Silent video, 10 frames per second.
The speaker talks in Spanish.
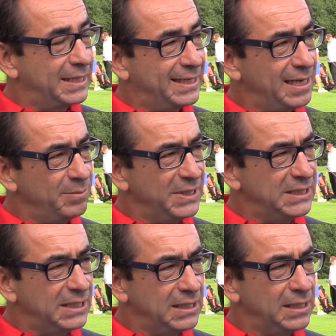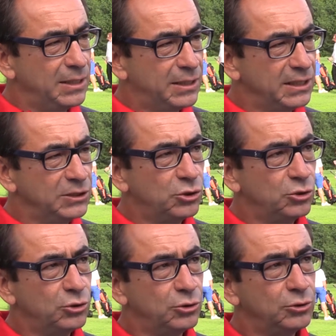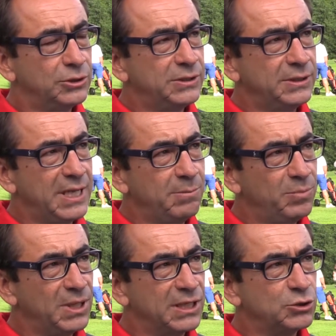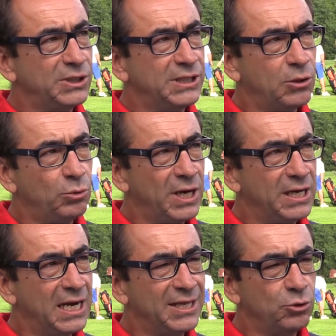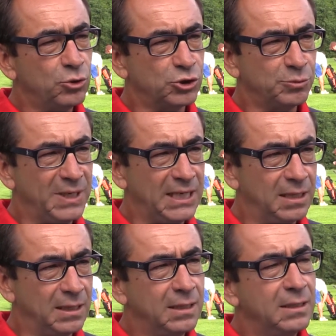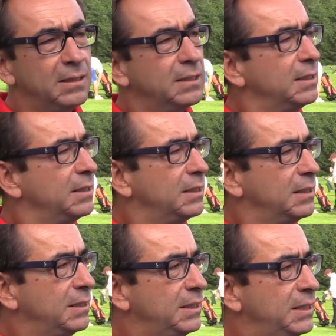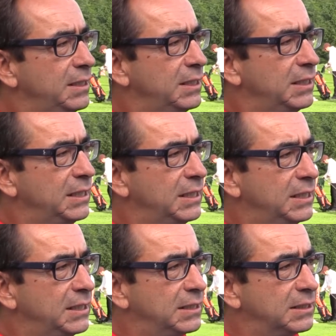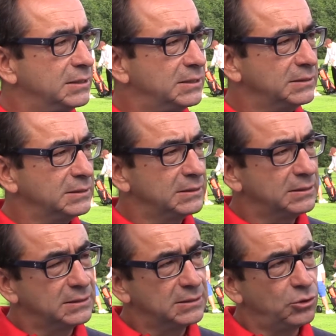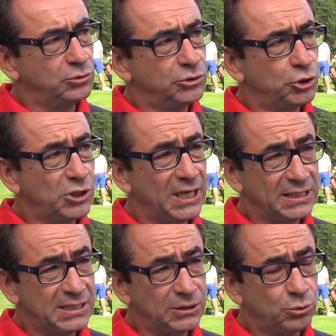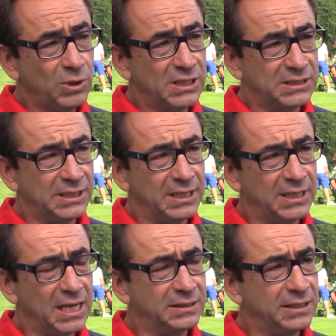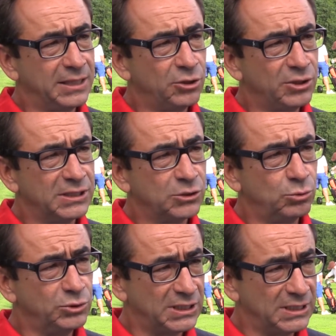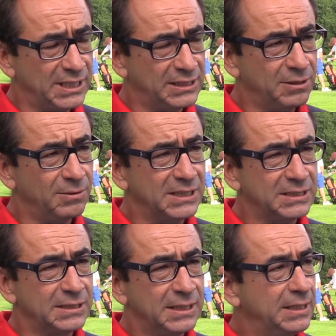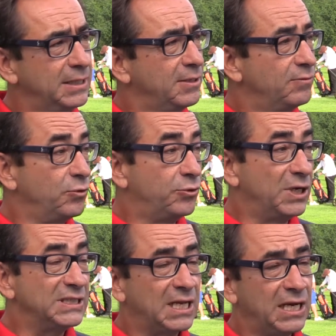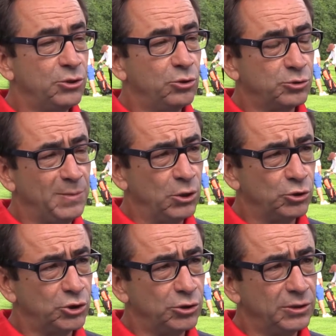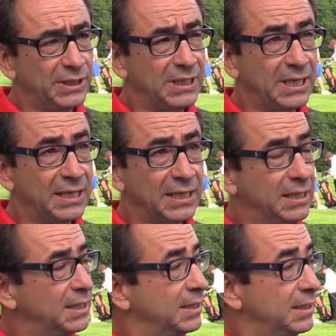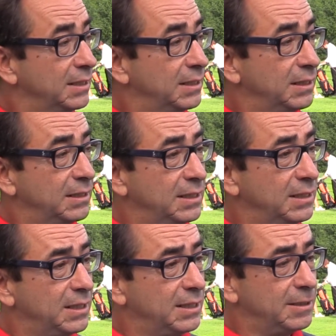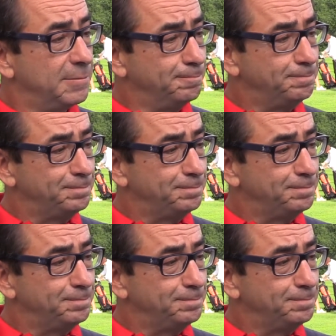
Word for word: Realmente el centro eh, empieza su andadura en el año 2000 y con dos legislaturas de anteriores juntas directivas funciona hasta el año 2008 en que eh,